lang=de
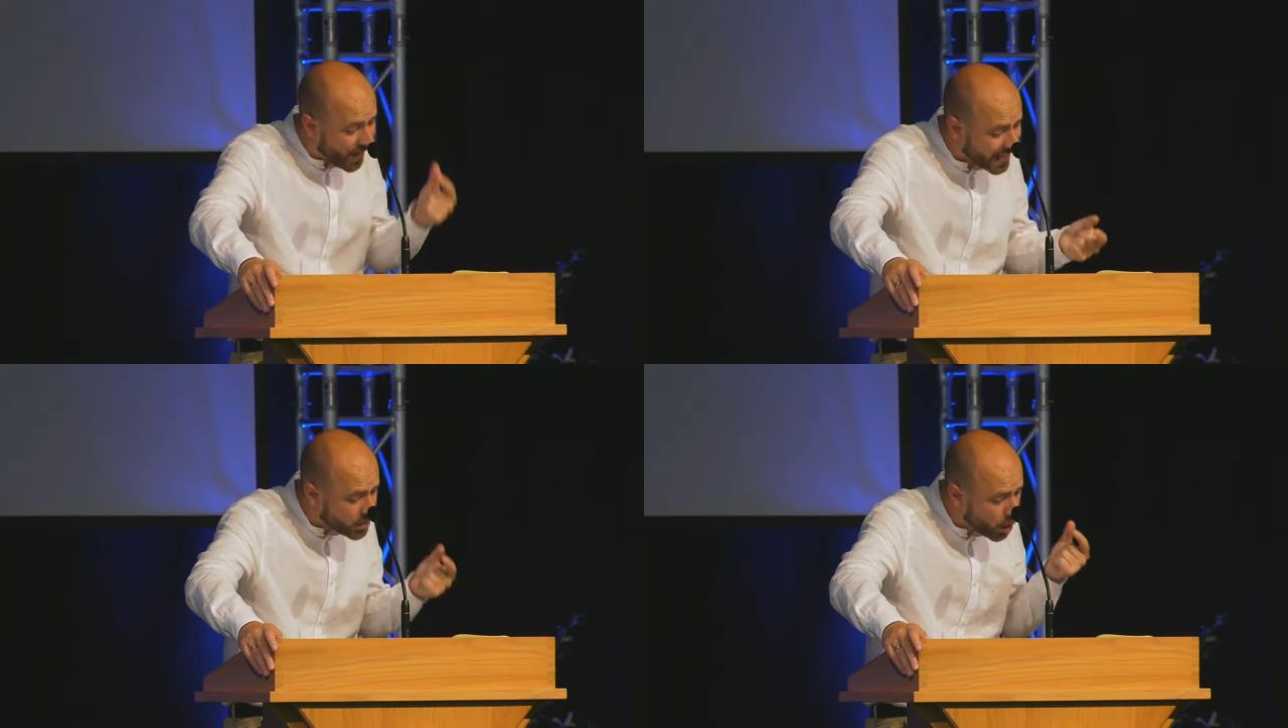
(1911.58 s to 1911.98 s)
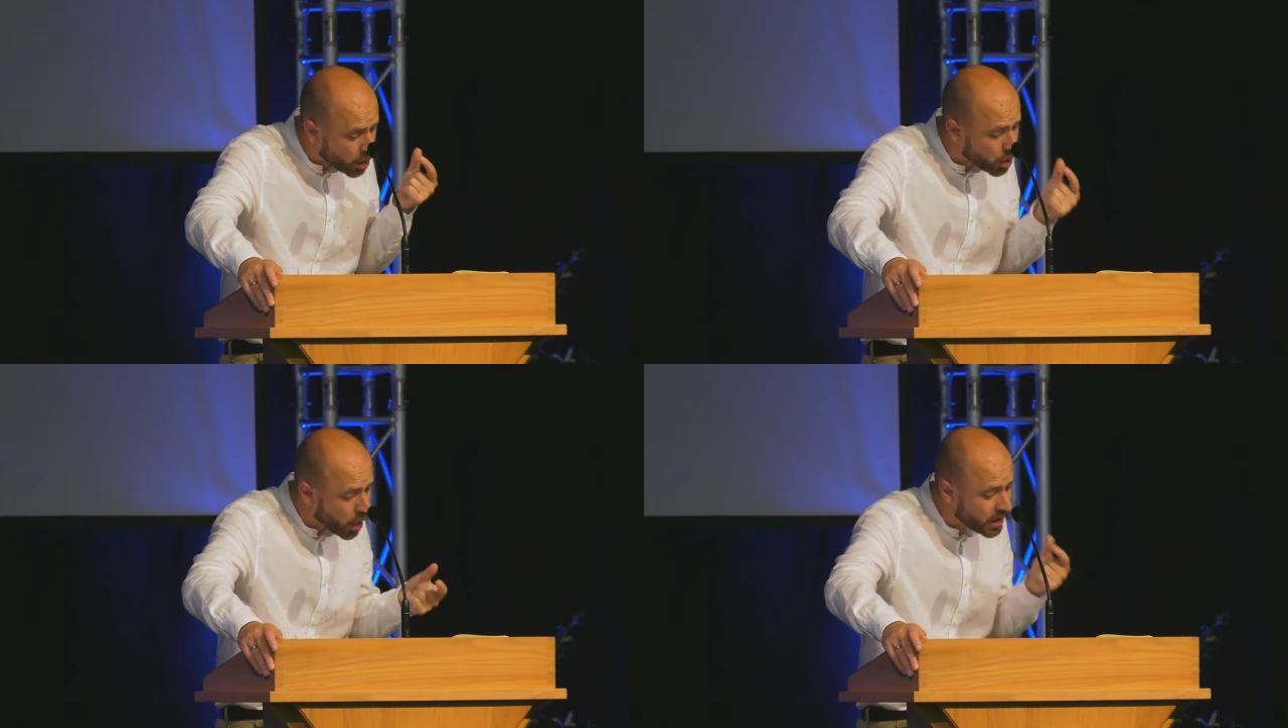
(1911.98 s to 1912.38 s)
weckt noch
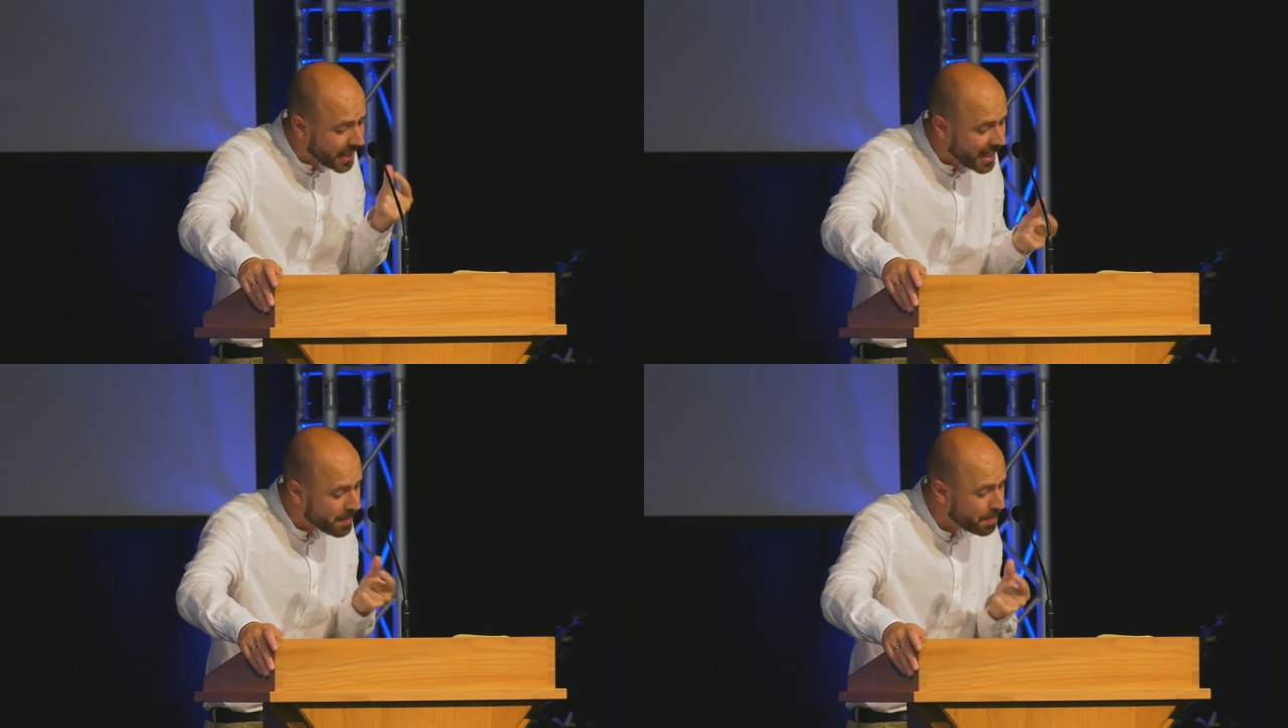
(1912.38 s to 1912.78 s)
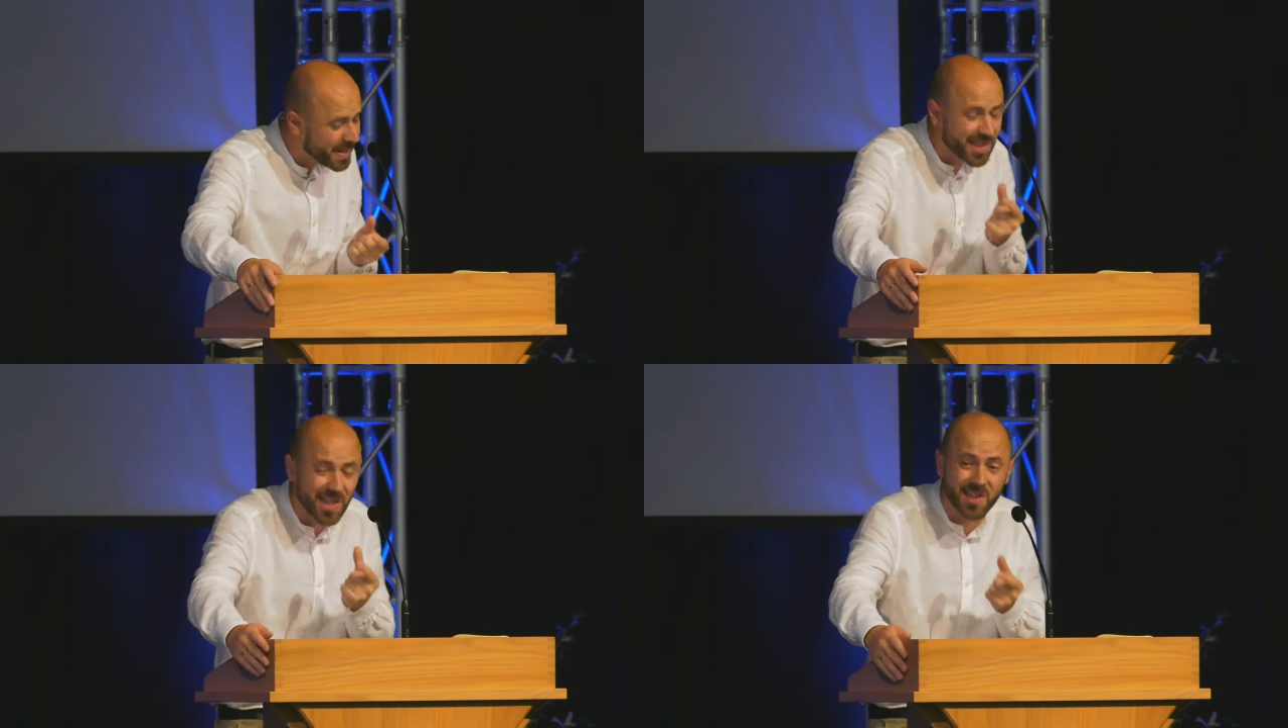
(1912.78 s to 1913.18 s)
stört die Liebe,
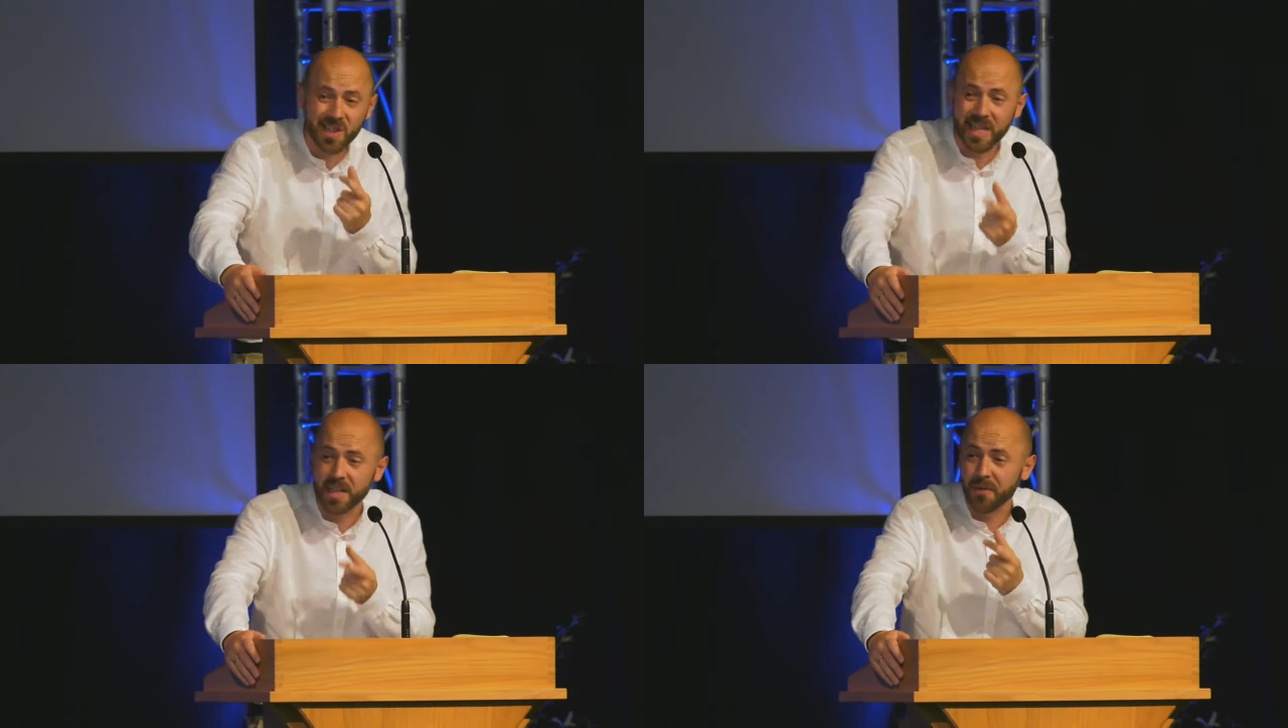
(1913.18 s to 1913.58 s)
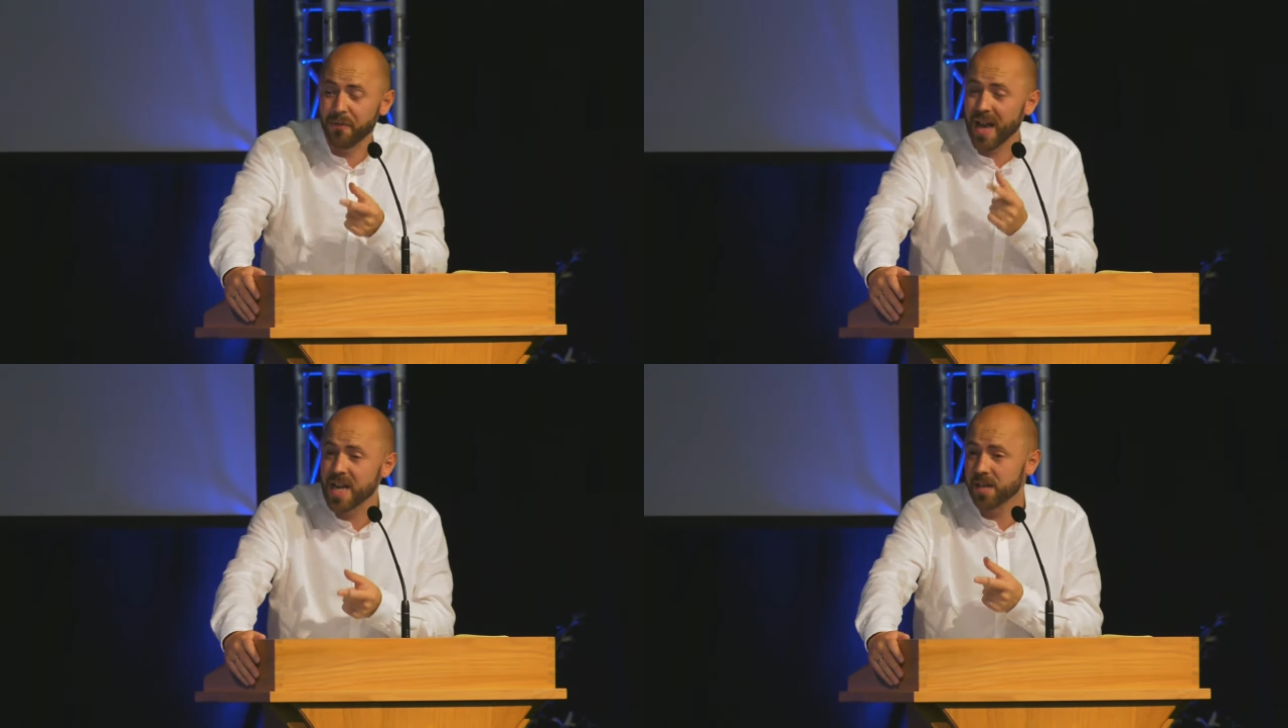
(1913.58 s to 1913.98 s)
bis es ihr
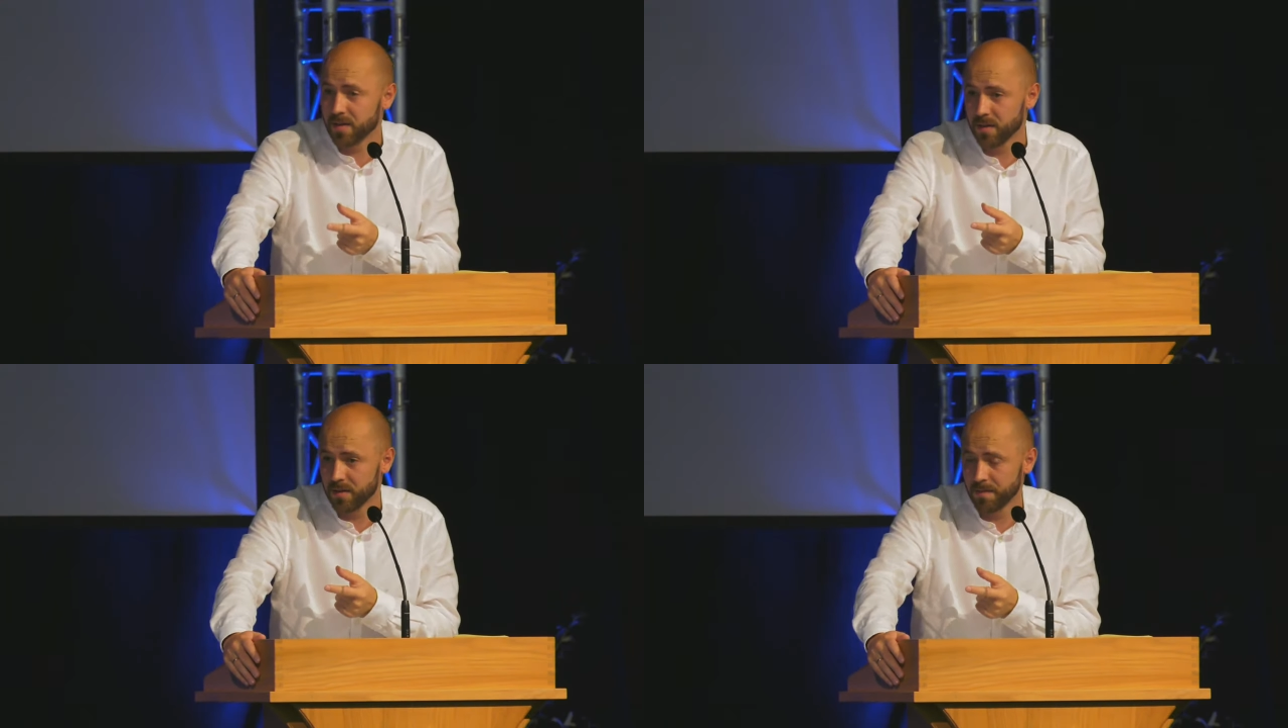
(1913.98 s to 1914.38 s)
gefällt.